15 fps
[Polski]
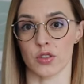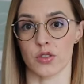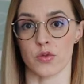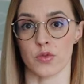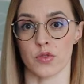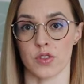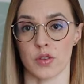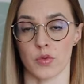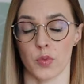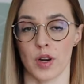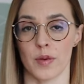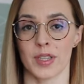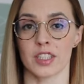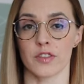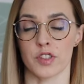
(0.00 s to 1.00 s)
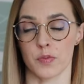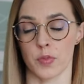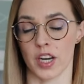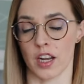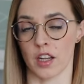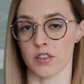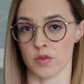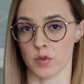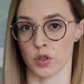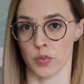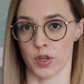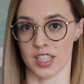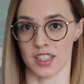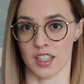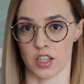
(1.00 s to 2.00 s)
to są suplementy wspierające moją
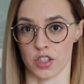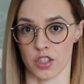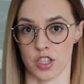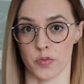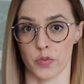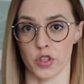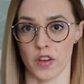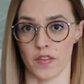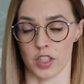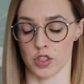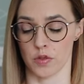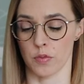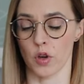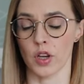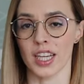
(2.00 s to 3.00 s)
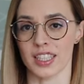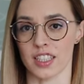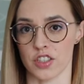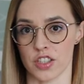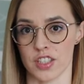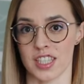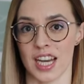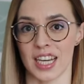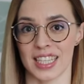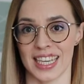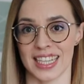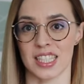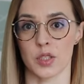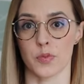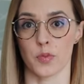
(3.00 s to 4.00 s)
pracę tarczycy, ponieważ moja tarczyca
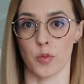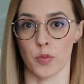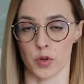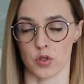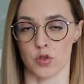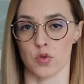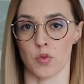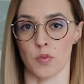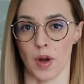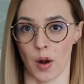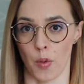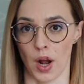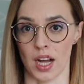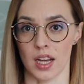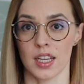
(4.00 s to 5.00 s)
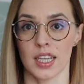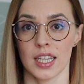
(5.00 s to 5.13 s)
jest po prostu mała.